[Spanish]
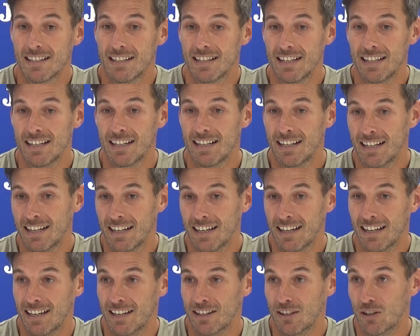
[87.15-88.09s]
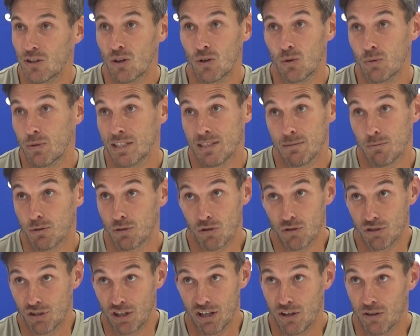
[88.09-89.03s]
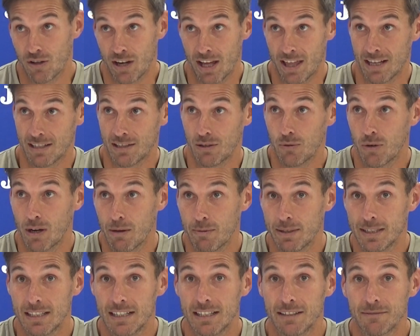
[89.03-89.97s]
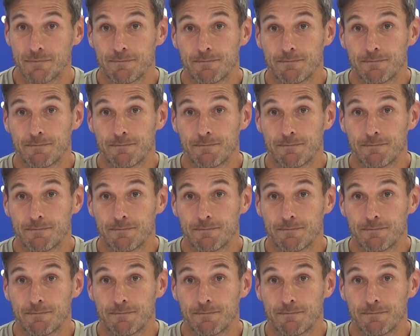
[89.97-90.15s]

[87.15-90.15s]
eh, no hubiésemos conseguido nada seguramente.